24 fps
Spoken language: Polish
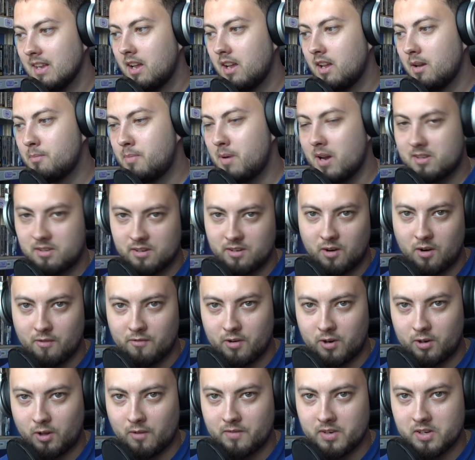e, bardzo
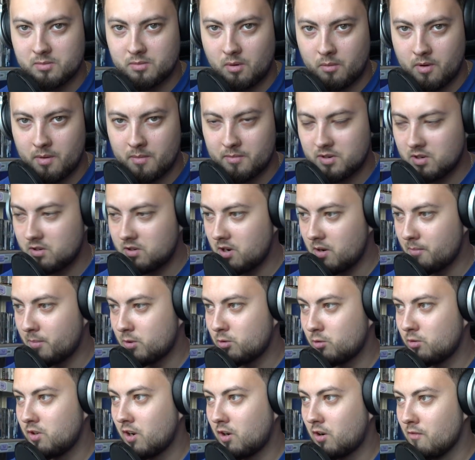niekomfortowych. Spróbujemy się dzisiaj
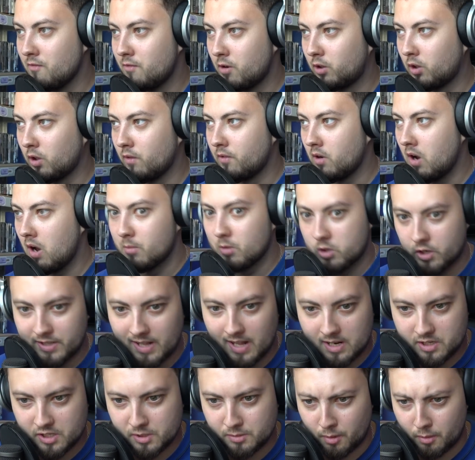poczuć niekomfortowo, a może
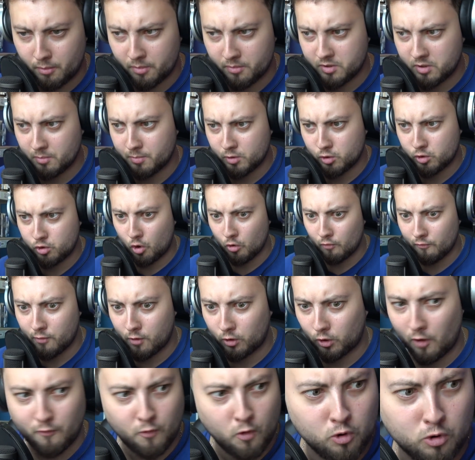inaczej. Spróbujemy się poczuć
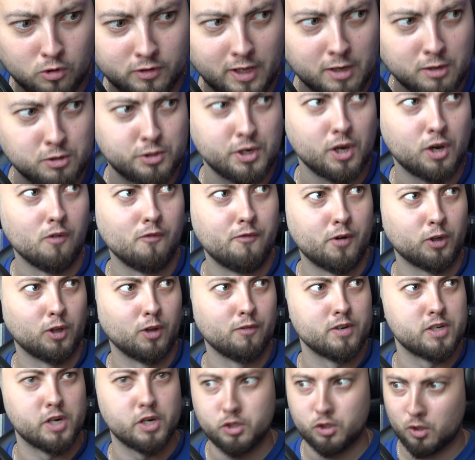komfortowo oglądając
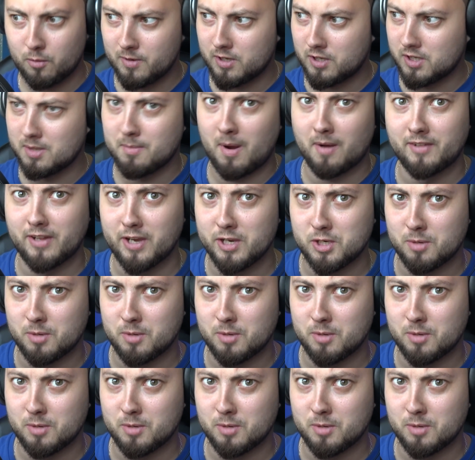niekomfortowe rzeczy, to będzie zabawne.